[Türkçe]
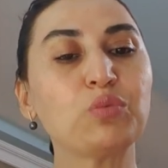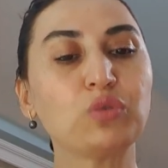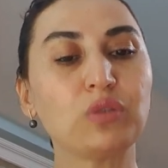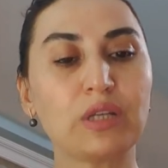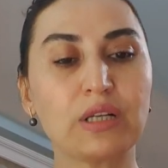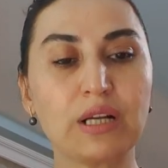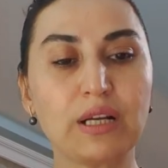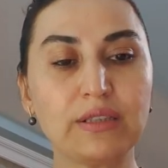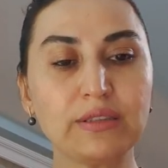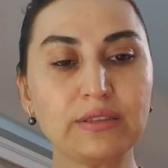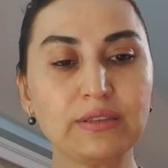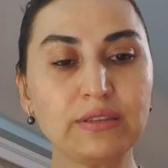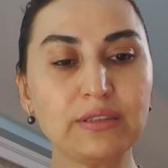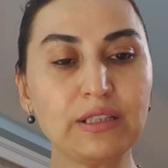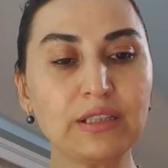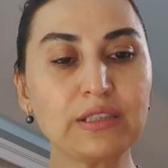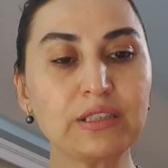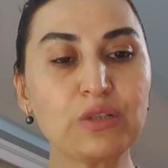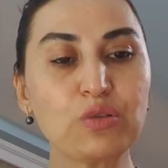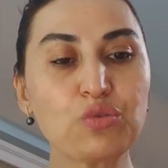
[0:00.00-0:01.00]
Bunlar
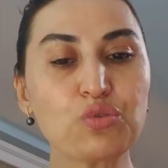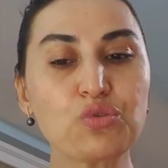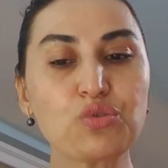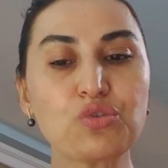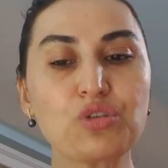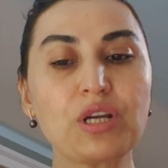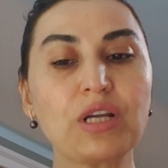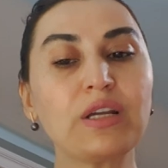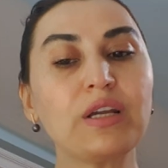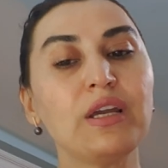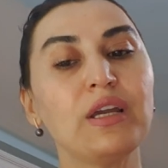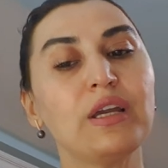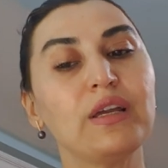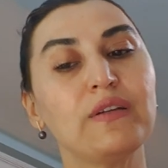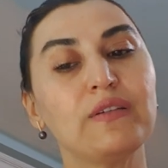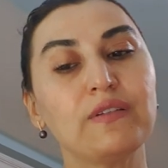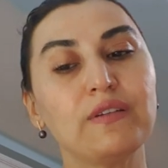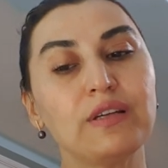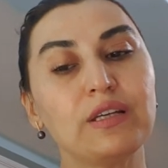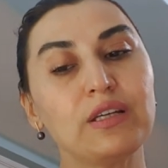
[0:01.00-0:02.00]
aydınlığa kavuşacak
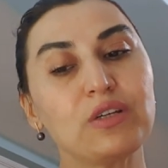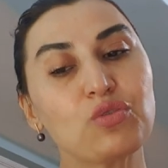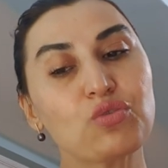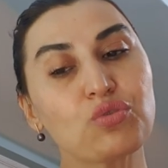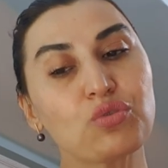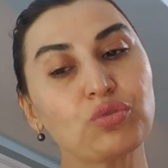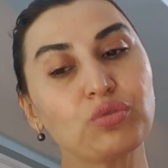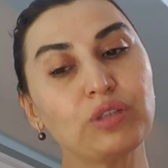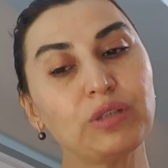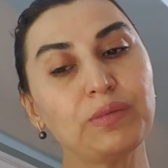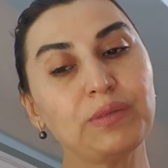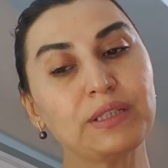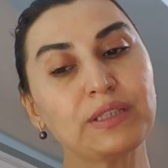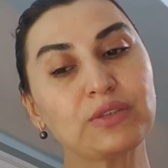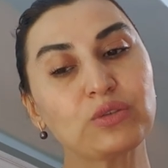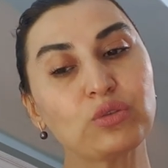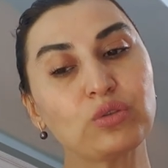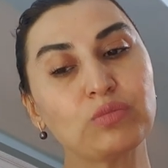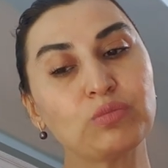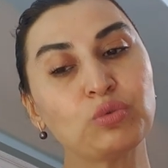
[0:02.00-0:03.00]
ve şunu demek
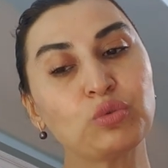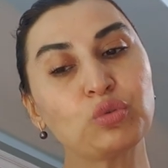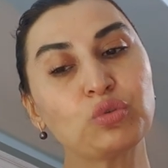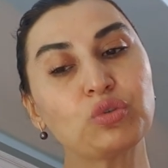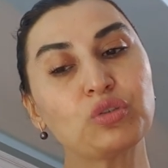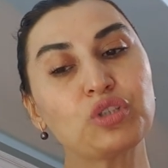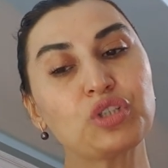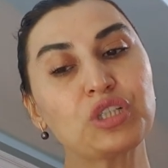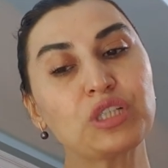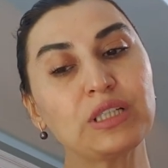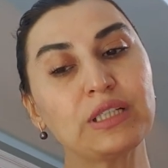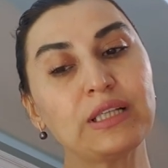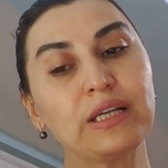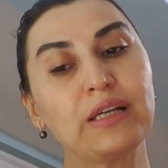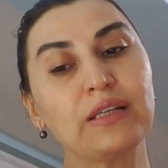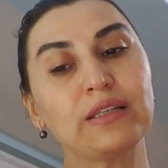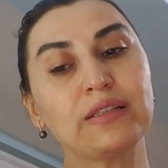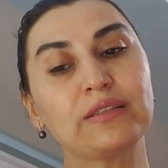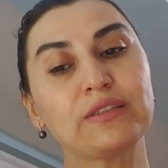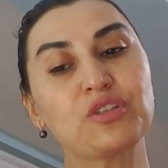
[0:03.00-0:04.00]
istiyorum yurt
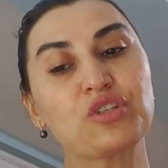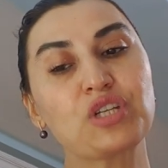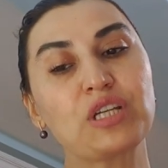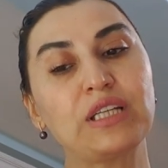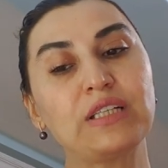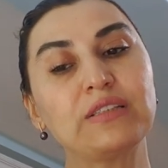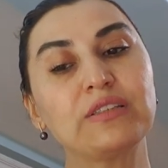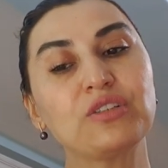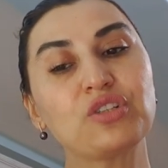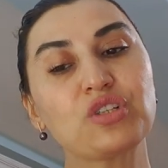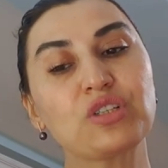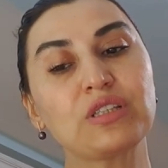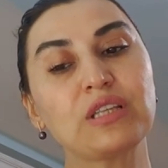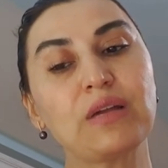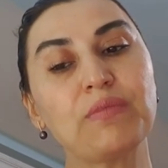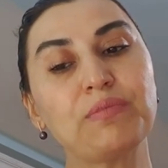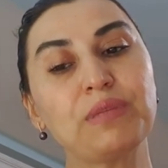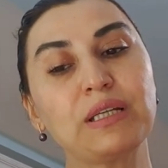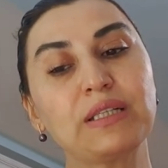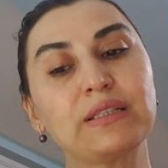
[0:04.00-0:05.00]
dışıyla ya da şehir
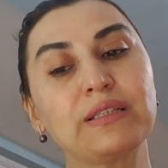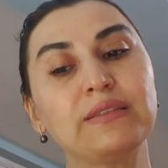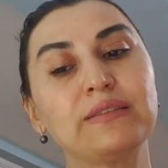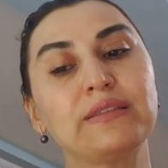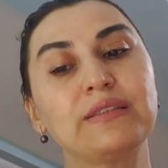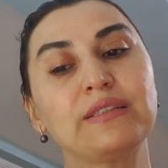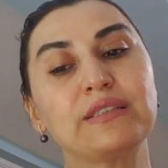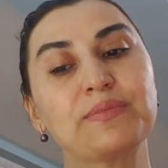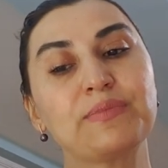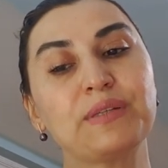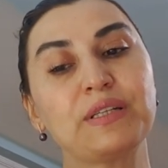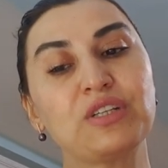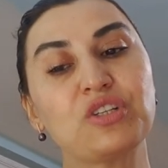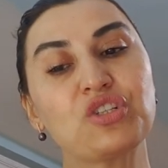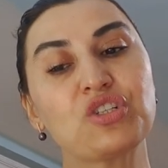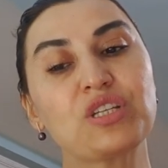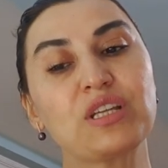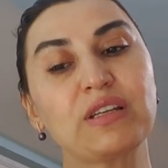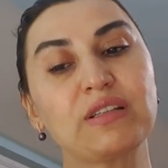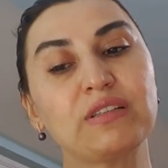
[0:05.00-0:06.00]
dışından beklediğiniz bir
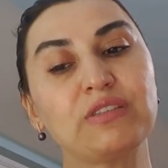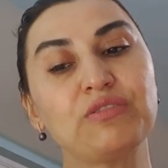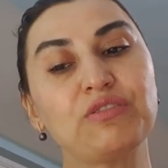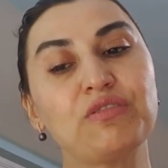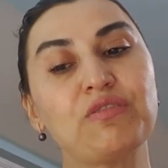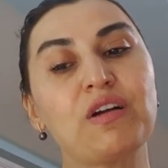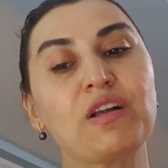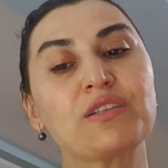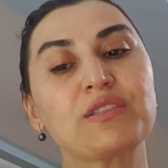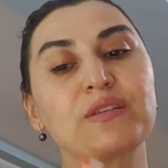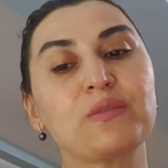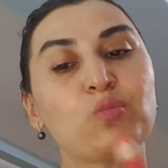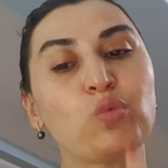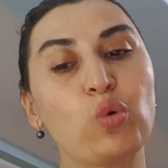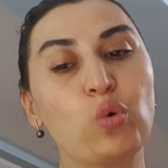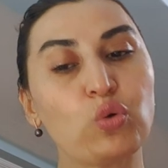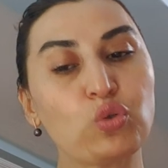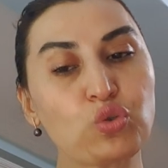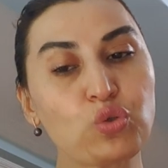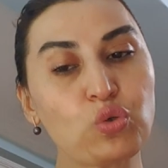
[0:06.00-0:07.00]
iş teklifi varsa
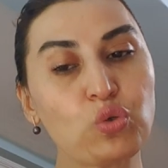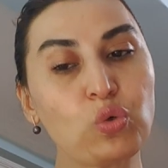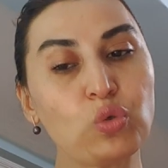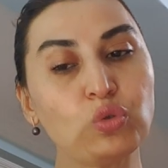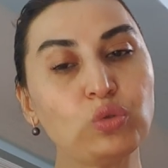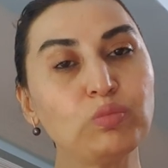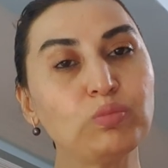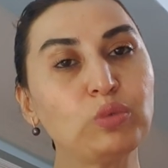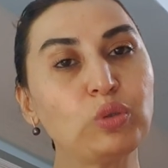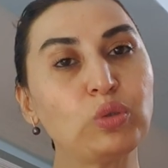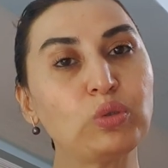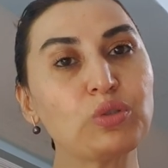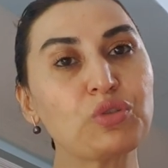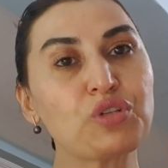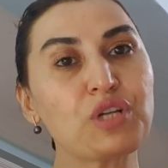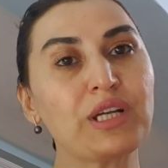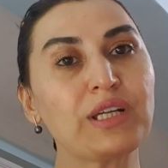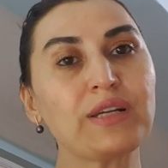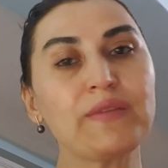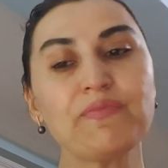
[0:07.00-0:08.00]
bu o çok olumlu
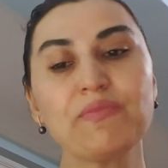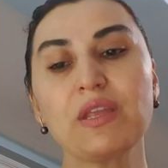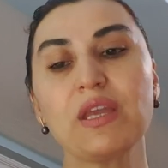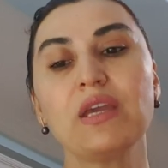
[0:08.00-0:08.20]
olacak